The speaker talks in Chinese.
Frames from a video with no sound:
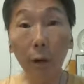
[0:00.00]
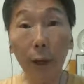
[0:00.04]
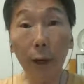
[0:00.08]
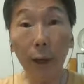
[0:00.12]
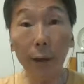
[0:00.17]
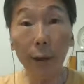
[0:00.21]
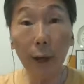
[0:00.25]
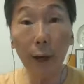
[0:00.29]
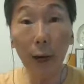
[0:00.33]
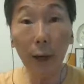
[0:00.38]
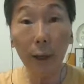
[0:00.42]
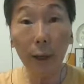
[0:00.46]
有
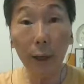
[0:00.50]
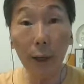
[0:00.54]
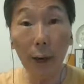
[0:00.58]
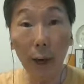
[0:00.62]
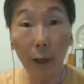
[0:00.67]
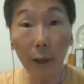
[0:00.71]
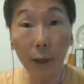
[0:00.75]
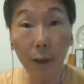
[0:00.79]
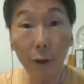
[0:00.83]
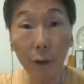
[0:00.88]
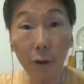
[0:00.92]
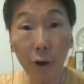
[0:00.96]
点像你
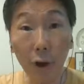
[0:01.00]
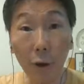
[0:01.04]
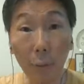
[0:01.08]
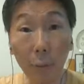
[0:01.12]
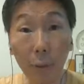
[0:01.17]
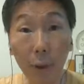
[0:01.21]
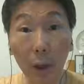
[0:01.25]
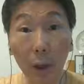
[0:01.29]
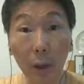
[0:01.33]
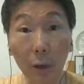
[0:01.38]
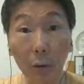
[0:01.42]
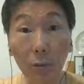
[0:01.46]
看那个小
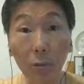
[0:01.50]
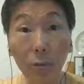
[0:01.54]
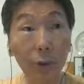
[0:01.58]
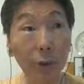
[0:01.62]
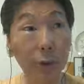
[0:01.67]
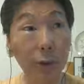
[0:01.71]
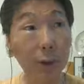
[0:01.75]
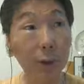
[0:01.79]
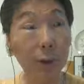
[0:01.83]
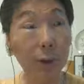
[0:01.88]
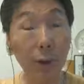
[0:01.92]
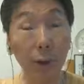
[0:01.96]
B 的故
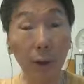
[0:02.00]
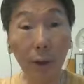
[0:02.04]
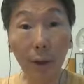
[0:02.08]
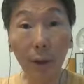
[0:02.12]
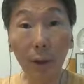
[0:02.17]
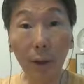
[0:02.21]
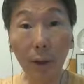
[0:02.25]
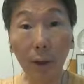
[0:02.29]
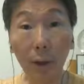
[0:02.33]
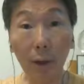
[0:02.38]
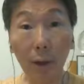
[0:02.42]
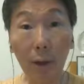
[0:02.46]
事，
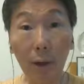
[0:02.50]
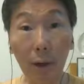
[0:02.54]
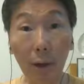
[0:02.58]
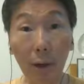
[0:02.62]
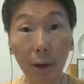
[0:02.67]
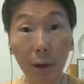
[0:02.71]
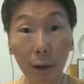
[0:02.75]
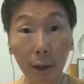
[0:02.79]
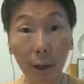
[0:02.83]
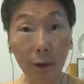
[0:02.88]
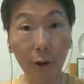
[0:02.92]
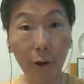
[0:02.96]

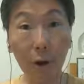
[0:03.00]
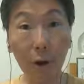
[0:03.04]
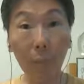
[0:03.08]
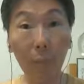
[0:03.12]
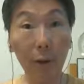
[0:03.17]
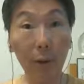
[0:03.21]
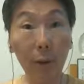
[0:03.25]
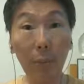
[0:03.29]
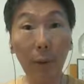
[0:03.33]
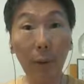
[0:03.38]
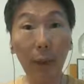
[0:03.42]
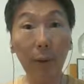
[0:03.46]
哦，那个小
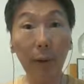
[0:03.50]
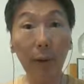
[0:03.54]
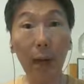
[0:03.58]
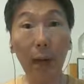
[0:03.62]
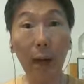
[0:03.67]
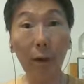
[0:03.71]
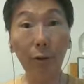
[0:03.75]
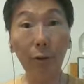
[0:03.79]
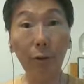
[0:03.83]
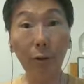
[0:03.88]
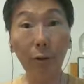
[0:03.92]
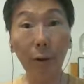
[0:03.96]
B 被
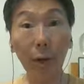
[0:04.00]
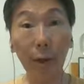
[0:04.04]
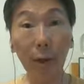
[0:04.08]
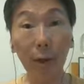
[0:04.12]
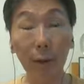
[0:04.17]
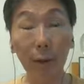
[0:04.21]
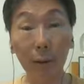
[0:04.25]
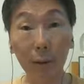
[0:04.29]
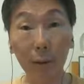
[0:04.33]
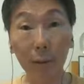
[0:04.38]
当选，